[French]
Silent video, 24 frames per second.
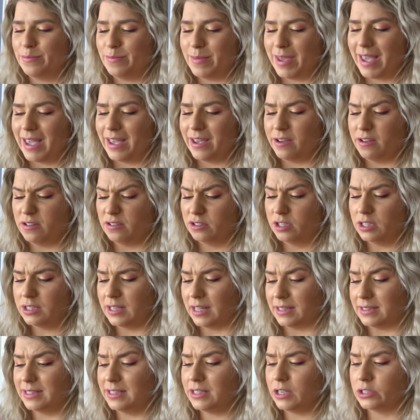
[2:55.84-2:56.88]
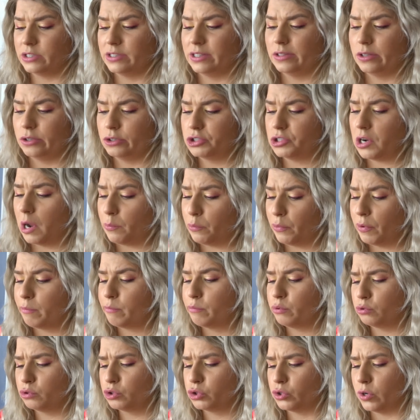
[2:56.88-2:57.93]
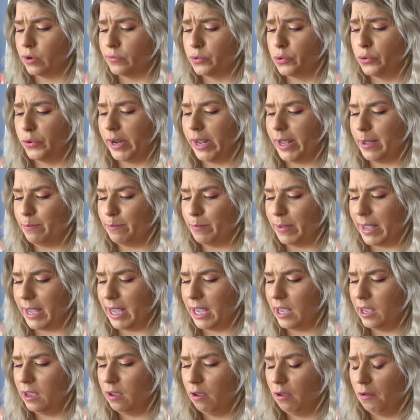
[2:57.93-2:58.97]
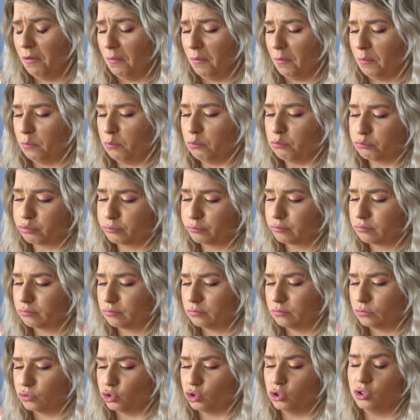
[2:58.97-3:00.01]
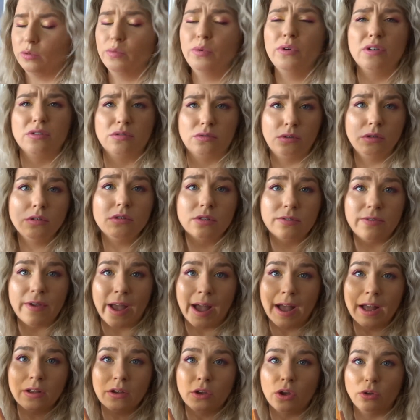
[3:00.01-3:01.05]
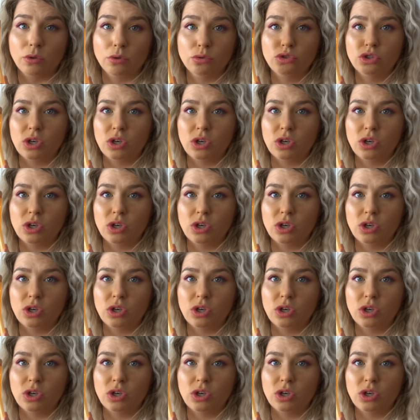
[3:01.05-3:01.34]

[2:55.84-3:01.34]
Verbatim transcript: Mais ça, ça dit que c'est un shampoing pour cheveux épais. Je sais pas ce qu'il y a de différent qu'un autre